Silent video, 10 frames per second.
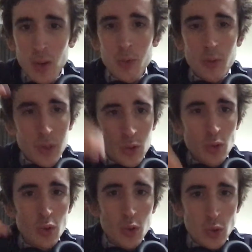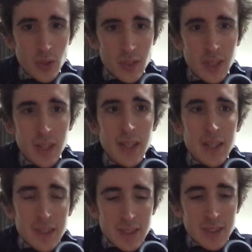On va toujours choisir
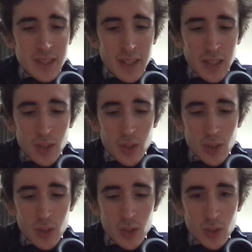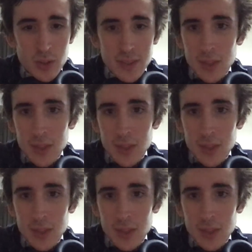des, euh,